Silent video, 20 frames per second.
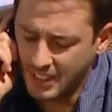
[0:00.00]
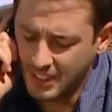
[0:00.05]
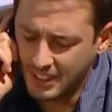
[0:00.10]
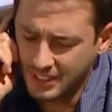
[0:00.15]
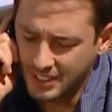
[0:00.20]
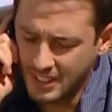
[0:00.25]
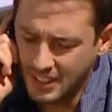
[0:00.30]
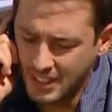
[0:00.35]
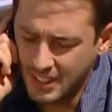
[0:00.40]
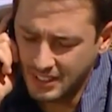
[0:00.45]

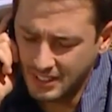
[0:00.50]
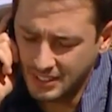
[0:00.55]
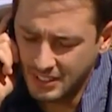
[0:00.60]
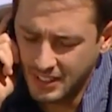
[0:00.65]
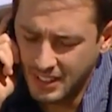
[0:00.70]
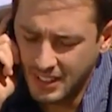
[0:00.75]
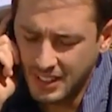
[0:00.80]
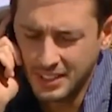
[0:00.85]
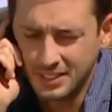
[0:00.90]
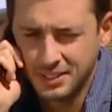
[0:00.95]
Atakan
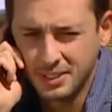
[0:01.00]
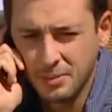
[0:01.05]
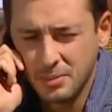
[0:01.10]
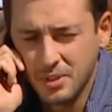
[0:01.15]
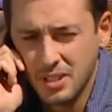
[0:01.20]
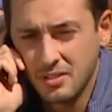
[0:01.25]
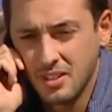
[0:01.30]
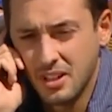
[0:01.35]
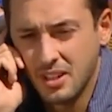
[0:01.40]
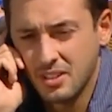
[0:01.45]
hatta
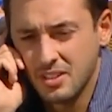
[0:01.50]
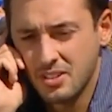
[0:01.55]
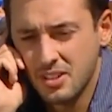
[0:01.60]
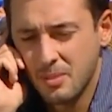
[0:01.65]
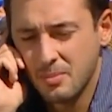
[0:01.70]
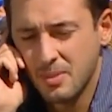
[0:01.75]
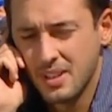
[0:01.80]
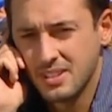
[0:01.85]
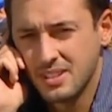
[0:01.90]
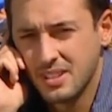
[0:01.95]
biri var
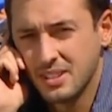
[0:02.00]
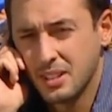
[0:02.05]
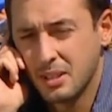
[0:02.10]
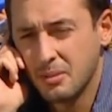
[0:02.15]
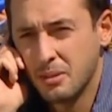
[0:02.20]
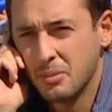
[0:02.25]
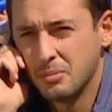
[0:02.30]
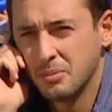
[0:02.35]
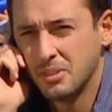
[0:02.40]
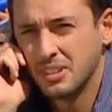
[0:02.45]
arayacağım ben seni
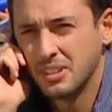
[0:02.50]
tamam mı?